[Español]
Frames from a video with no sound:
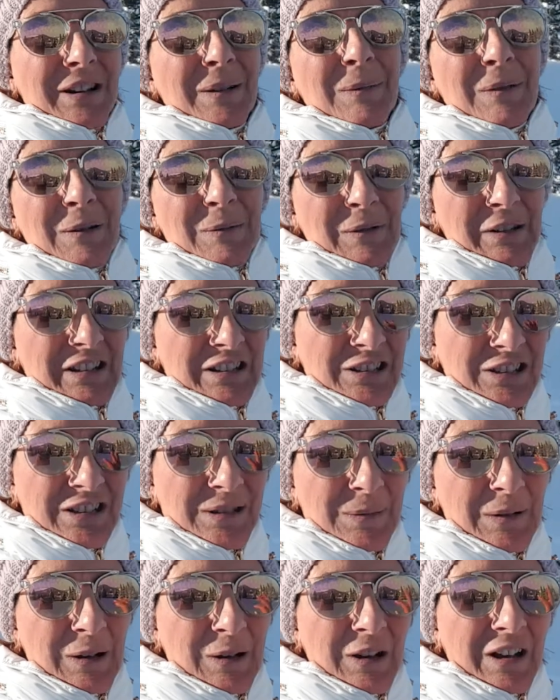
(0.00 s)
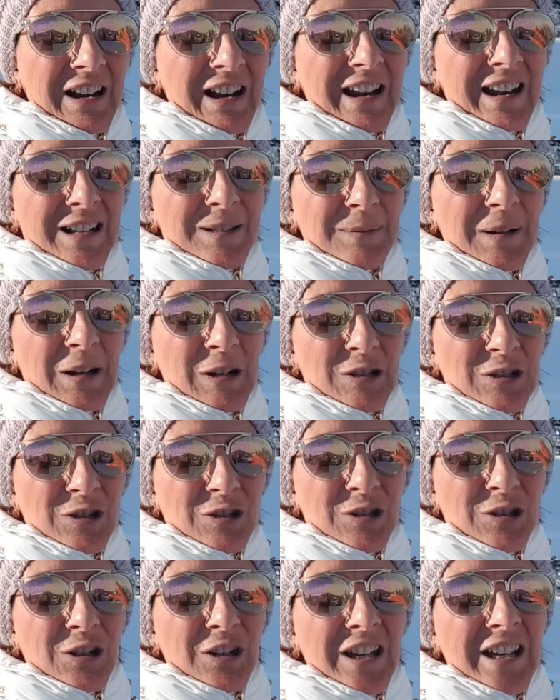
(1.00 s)
rápido, porque si no se me congelan las manos,
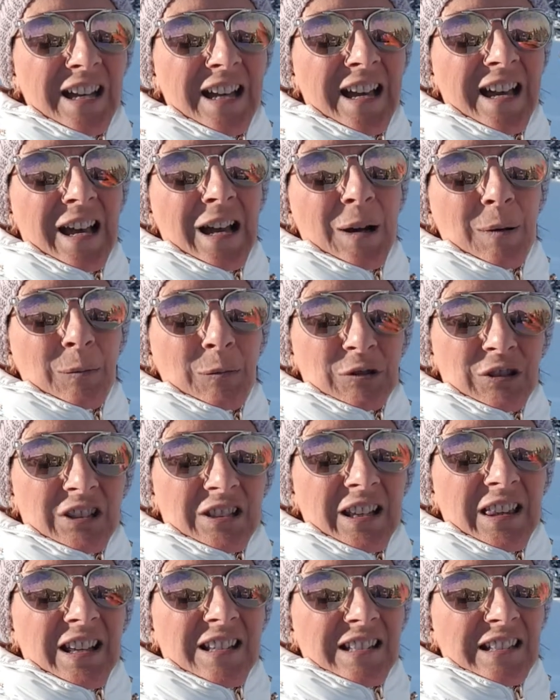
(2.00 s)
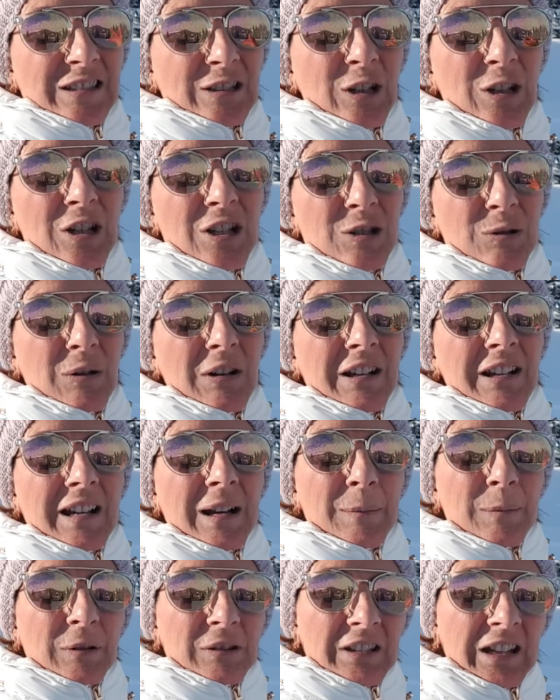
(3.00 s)
os doy. Muchas gracias a todos. Cualquier
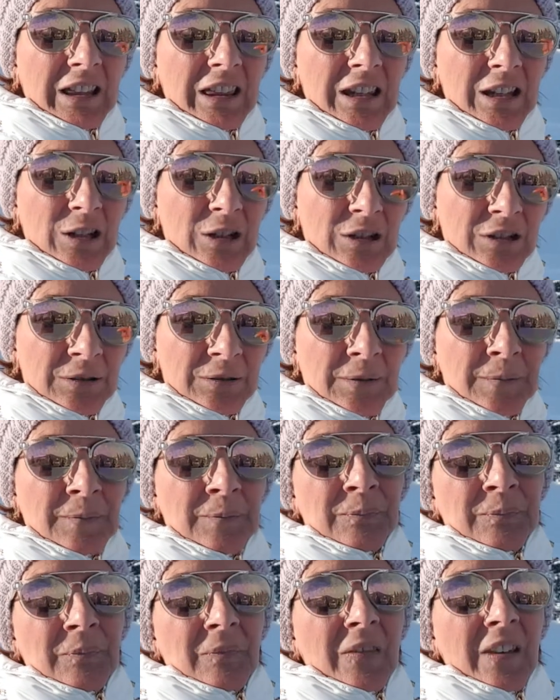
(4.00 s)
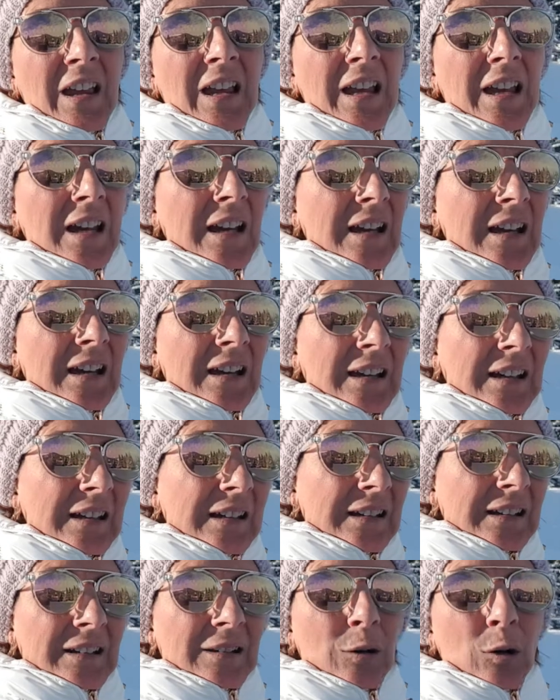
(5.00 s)
aportación
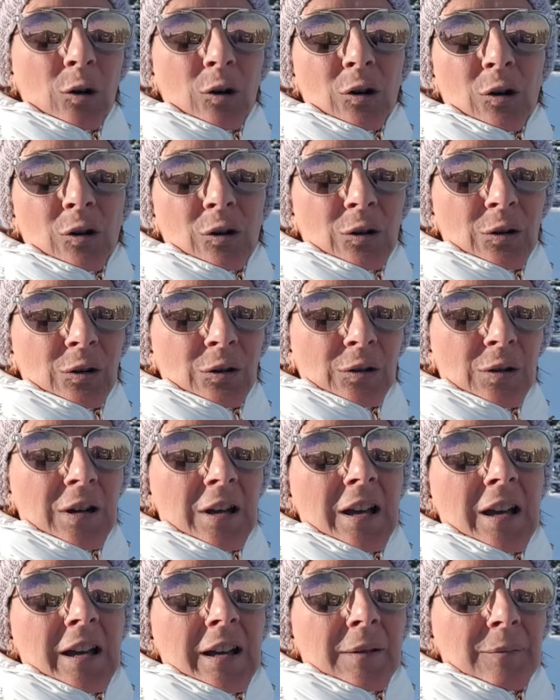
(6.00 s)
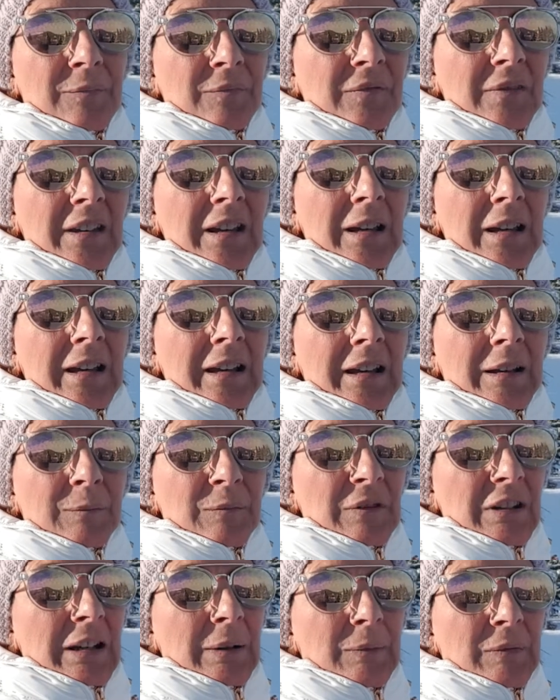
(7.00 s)
eh, o
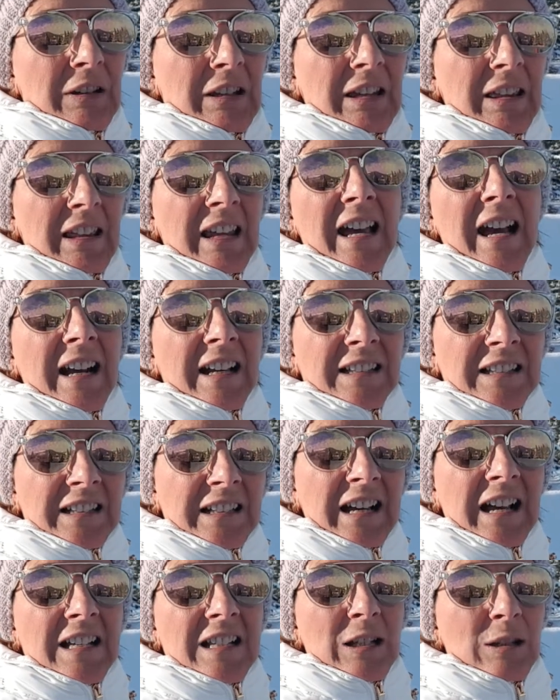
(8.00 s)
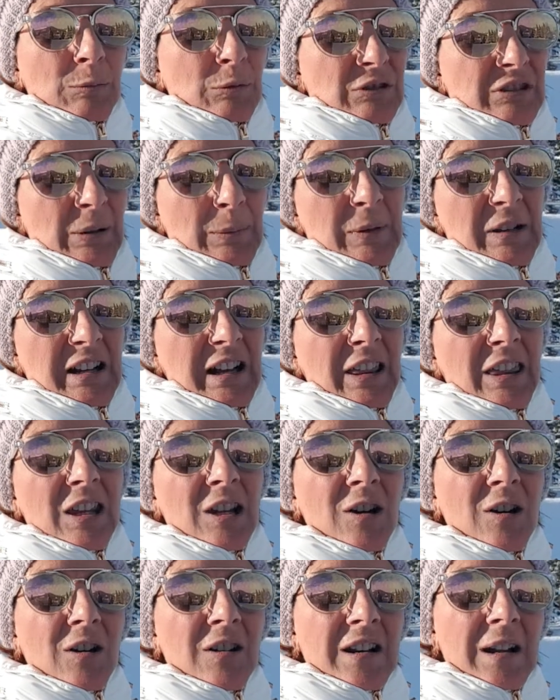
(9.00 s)
em, idea que tengáis de vuestra
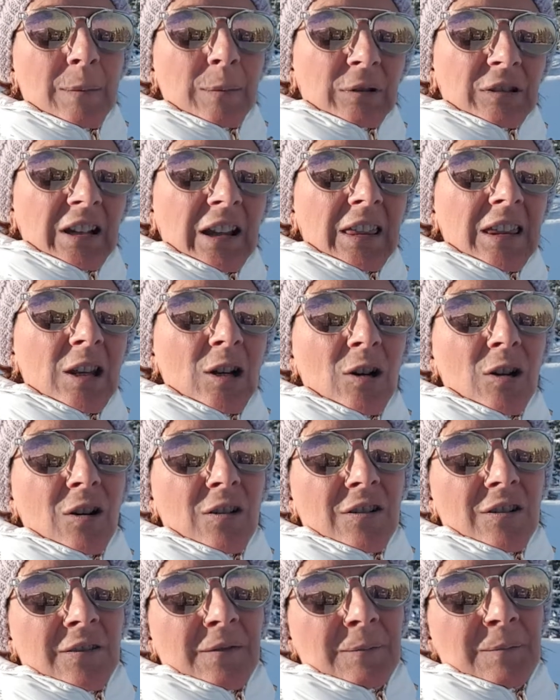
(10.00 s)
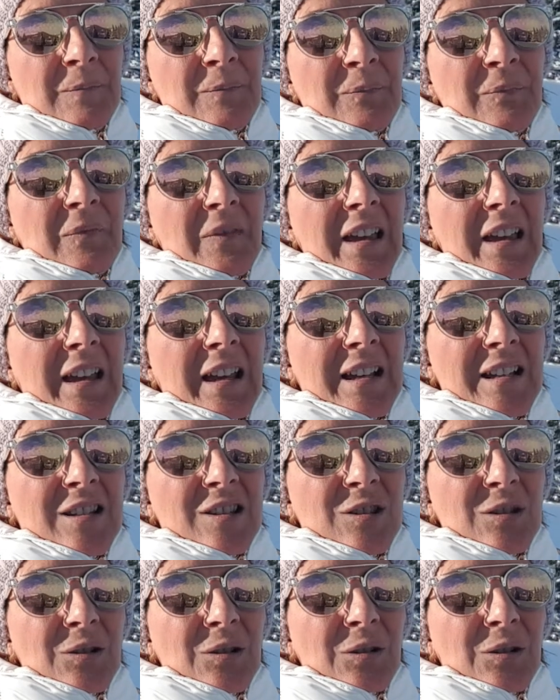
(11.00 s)
aplicación, aportación,
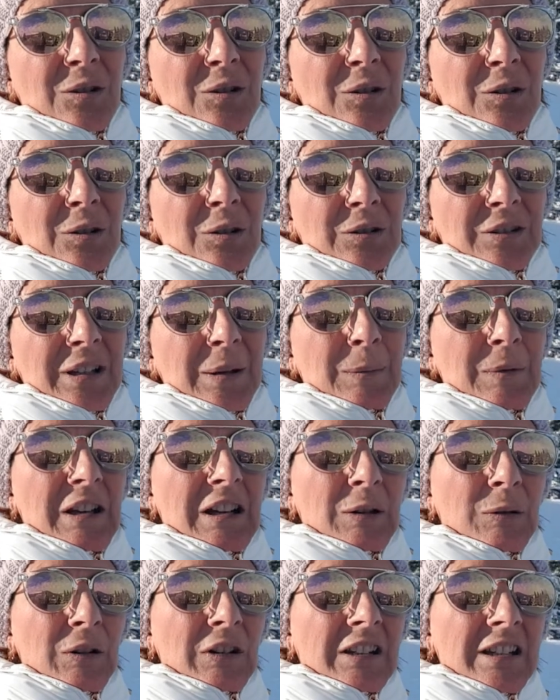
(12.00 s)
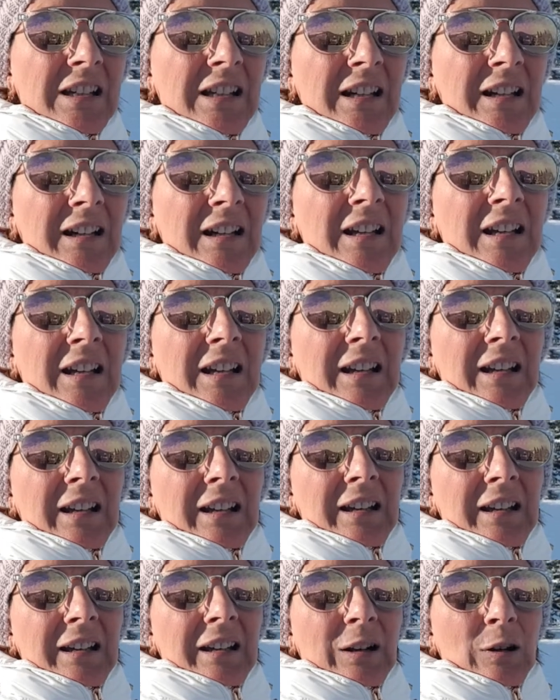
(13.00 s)
esto también cualquier
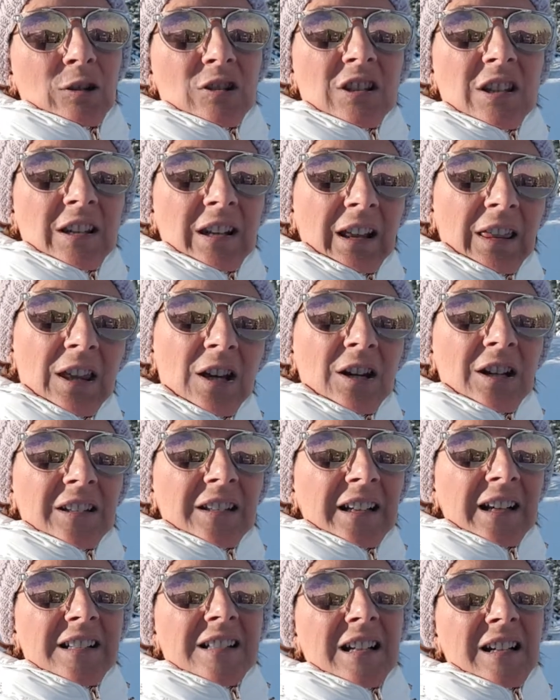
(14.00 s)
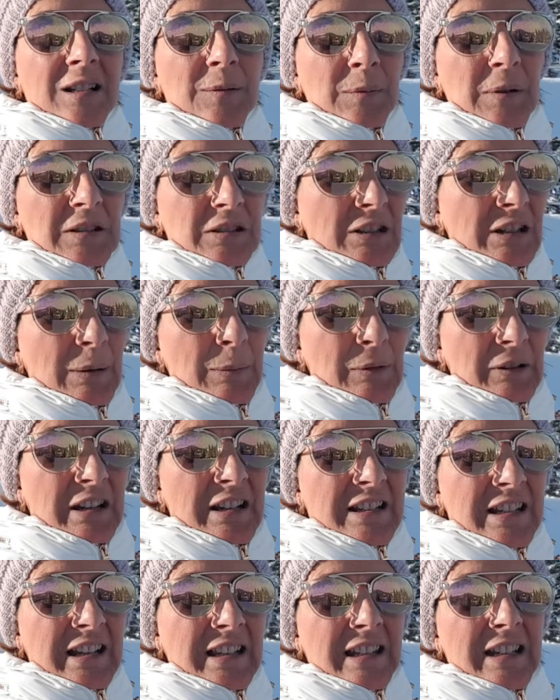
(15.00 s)
eh, consideración que tengáis a respuesta la
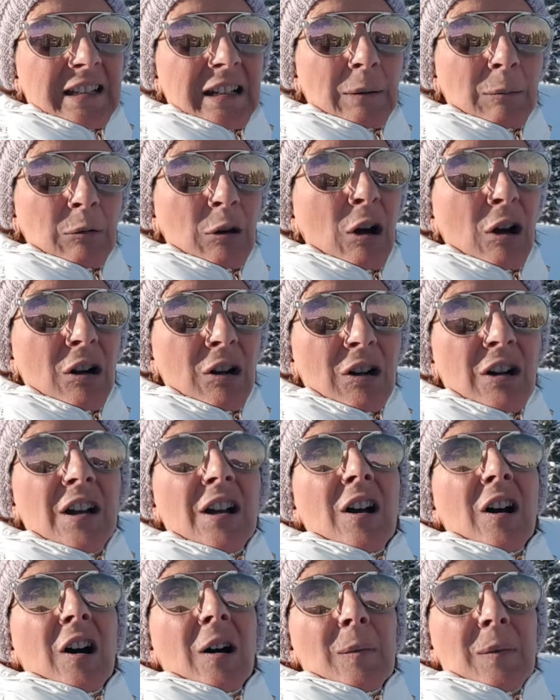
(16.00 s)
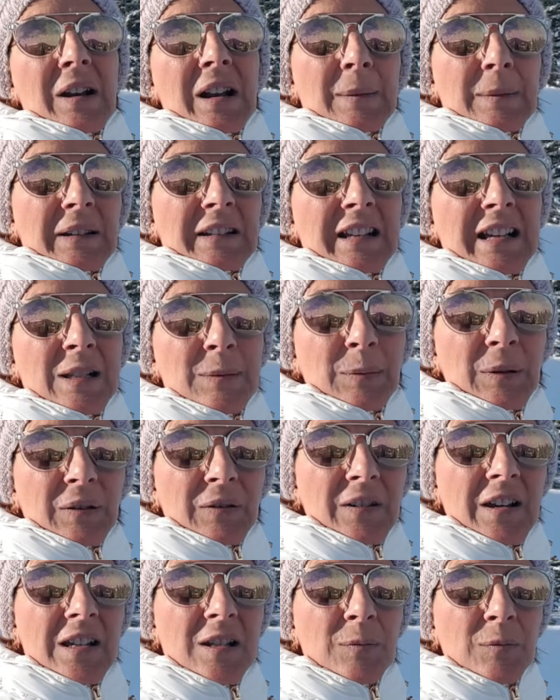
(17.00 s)
ponéis aquí en el blog o me la mandáis por
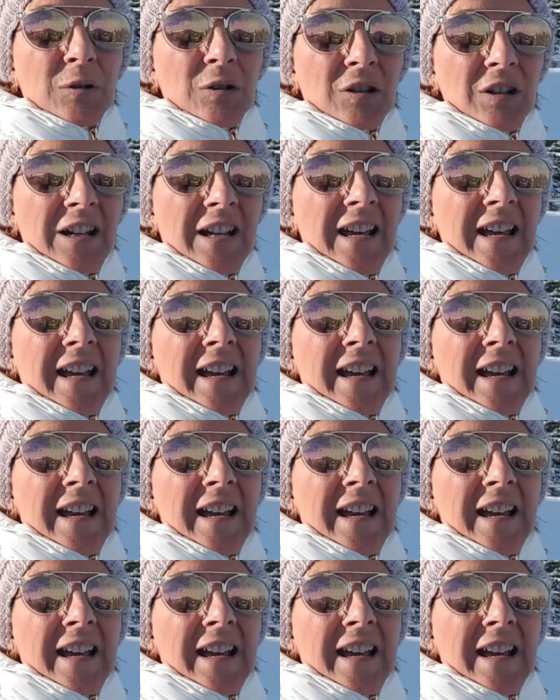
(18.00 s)
Facebook.